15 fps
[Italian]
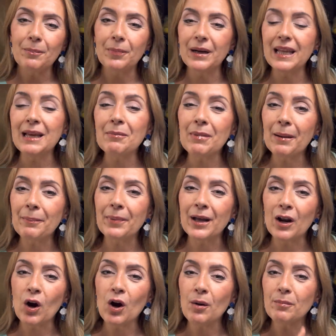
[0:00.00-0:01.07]
Prima
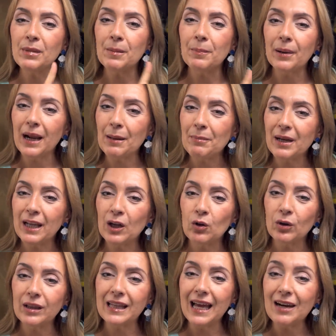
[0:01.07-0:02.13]
però mi preme
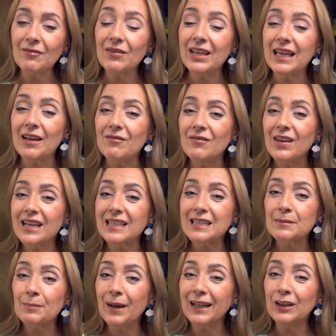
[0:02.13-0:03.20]
ricordarvi che vi
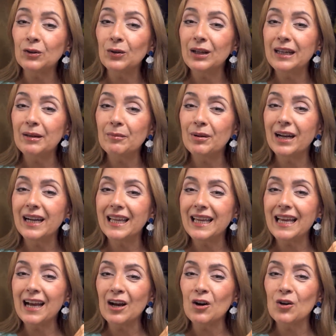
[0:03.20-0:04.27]
aspetto in
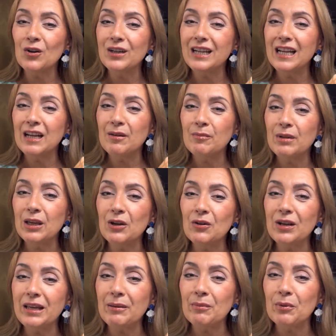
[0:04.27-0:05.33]
libreria con il mio
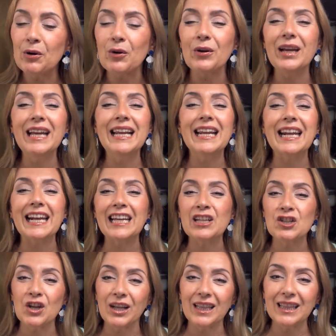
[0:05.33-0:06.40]
libro Il
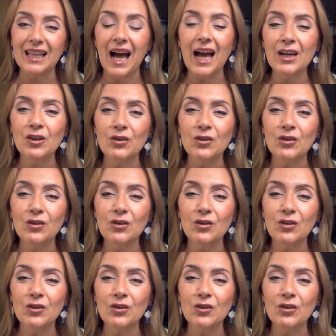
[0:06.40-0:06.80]
ricettario